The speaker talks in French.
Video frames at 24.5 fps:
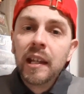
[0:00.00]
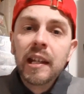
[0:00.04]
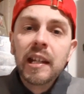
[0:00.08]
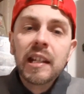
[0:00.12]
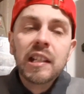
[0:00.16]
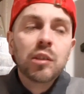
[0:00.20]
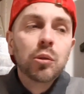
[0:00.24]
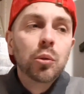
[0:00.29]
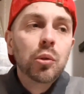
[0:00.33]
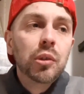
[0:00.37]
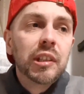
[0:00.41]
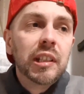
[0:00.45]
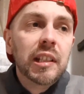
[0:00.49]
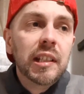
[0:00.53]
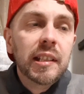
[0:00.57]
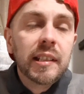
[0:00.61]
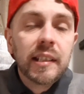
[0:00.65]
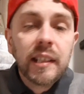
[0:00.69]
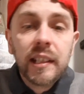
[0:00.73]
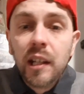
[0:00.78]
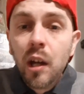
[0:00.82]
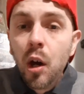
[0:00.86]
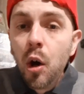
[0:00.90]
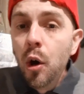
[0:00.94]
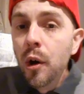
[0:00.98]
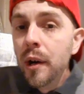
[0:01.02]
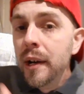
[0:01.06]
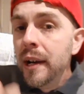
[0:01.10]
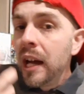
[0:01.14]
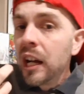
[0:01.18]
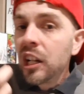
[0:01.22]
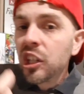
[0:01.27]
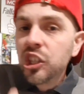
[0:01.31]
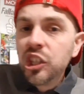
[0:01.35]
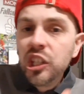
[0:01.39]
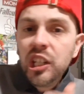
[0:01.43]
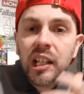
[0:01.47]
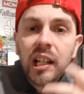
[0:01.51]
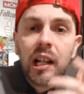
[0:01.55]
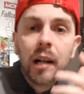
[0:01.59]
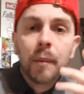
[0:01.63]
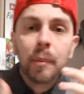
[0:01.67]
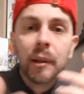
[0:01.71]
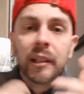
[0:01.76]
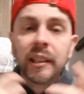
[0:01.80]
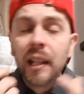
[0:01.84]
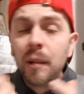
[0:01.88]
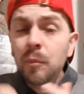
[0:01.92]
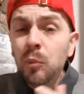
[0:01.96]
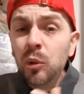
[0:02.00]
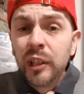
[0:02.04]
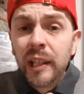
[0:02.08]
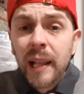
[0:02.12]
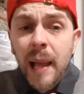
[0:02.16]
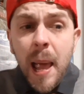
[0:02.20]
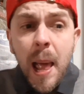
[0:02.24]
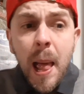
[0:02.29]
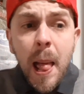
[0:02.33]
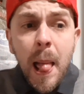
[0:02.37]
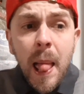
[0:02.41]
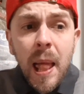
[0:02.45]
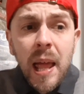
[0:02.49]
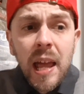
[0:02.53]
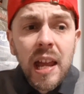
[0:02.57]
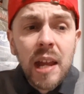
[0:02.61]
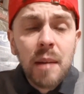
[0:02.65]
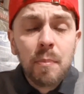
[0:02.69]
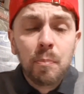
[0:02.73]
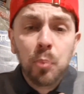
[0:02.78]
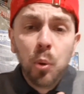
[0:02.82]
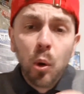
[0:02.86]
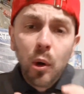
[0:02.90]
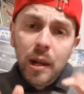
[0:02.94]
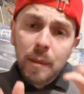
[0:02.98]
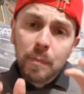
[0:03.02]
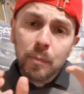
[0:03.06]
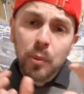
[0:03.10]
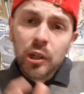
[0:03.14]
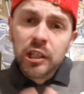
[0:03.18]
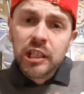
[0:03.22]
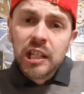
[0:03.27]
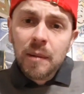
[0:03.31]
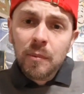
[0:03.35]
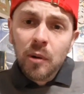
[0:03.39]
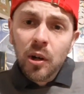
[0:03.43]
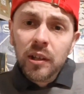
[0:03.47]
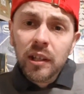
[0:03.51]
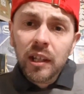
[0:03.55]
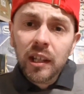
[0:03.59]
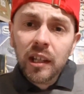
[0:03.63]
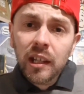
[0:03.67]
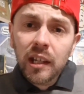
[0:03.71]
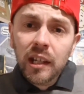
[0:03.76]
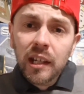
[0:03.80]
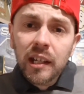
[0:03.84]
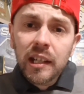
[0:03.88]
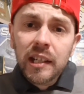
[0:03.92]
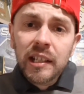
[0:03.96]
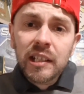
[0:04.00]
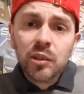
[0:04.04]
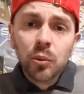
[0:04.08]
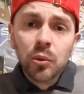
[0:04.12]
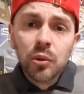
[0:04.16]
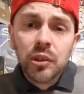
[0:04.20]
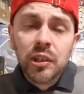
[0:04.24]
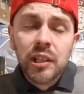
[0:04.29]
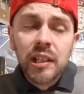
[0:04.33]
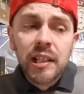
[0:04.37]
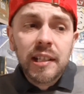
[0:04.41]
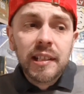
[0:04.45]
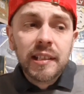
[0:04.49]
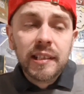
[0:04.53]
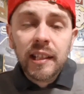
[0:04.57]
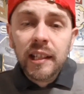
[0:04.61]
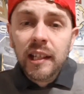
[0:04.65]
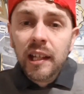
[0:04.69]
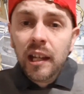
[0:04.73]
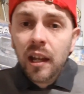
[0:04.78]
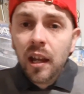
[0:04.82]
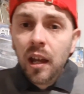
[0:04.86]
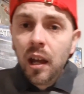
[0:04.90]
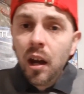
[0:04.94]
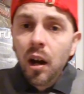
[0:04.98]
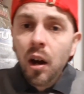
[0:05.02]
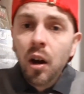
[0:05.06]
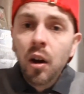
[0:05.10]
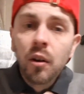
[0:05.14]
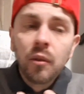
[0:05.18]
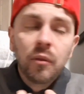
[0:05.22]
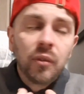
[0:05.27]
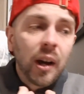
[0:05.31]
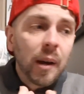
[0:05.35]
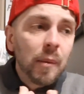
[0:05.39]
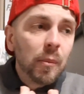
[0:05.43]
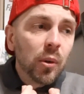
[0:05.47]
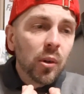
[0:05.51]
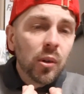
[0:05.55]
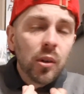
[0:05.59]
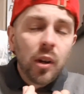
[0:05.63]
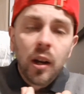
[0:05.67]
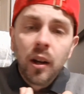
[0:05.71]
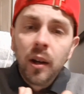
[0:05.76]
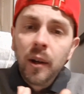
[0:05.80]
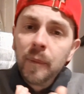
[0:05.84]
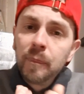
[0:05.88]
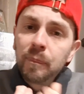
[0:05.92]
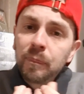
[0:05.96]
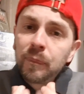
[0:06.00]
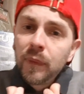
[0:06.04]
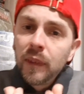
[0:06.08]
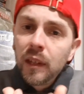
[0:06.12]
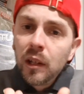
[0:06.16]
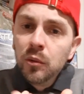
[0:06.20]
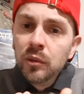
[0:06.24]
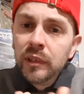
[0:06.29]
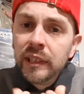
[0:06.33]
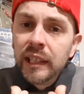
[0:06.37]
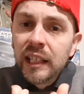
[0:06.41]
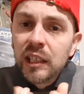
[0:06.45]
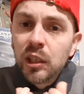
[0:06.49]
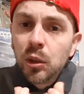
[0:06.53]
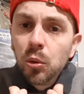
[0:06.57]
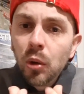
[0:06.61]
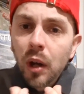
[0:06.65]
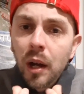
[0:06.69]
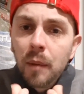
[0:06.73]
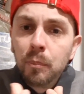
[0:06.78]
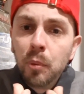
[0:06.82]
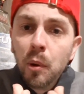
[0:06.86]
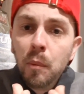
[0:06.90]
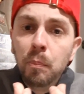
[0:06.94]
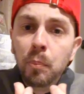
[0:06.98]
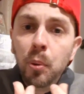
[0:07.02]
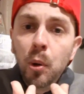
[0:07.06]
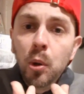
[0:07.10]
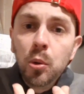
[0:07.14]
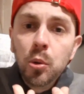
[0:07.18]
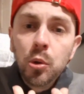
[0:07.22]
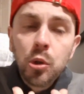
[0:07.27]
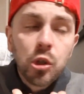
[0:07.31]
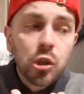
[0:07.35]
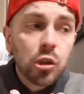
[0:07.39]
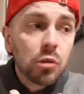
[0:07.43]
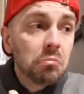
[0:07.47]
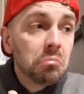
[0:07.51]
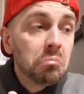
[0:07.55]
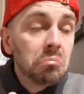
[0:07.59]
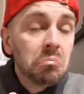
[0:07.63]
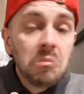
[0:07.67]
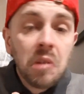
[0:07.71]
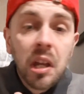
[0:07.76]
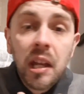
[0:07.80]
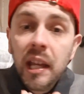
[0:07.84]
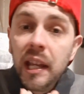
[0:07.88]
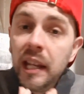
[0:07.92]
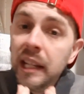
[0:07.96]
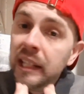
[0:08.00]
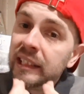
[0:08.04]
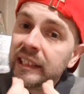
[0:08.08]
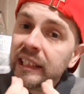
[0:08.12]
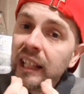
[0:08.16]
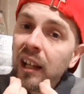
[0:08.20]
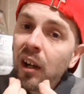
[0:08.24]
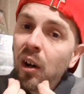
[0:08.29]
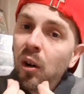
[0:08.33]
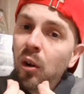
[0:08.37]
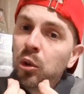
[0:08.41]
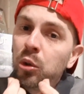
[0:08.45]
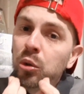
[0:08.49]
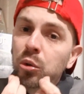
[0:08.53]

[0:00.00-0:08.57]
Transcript: ils ont utilisé euh, l'argile à pâte à modeler. Et pour les Pokémon, ils ont utilisé euh, vraiment une texture un peu peluche. Et ça rend